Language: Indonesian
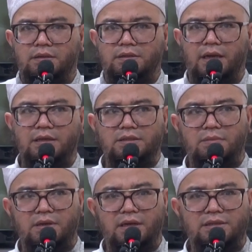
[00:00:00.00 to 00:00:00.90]
saya
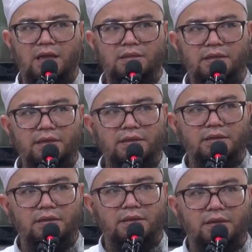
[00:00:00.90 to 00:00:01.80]
sebagai santri
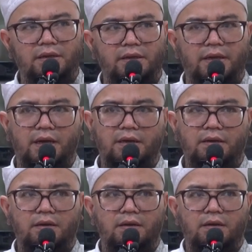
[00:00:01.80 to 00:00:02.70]
ya
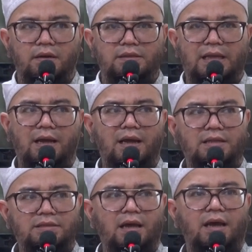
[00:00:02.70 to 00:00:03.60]

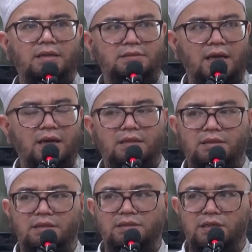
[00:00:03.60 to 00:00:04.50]
sangat sangat sangat
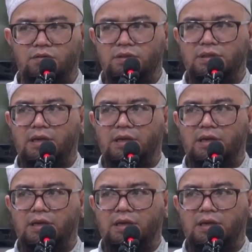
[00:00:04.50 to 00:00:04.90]
tersinggung